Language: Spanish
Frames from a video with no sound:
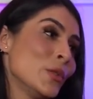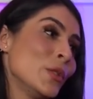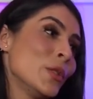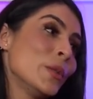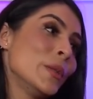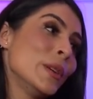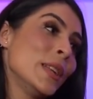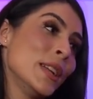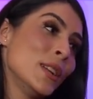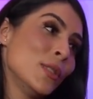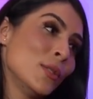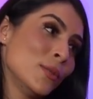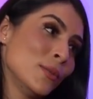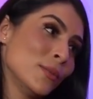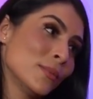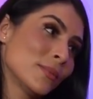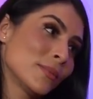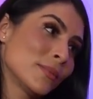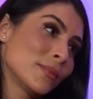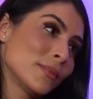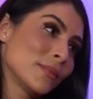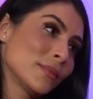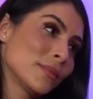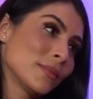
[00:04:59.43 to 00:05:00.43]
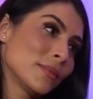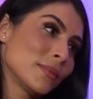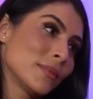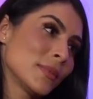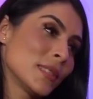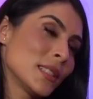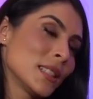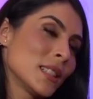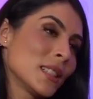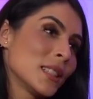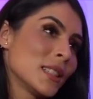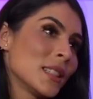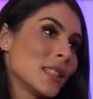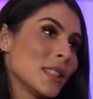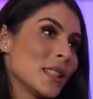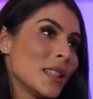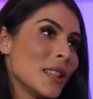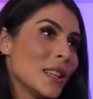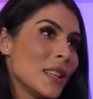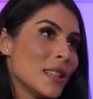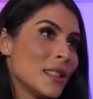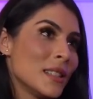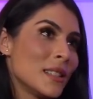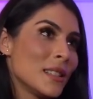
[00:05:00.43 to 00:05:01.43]
de febrero,
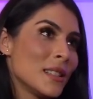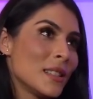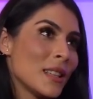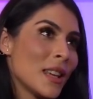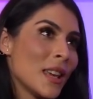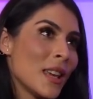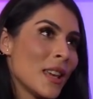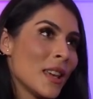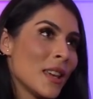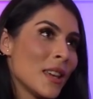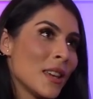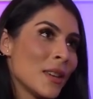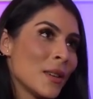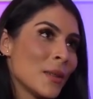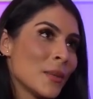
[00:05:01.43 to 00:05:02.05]
este...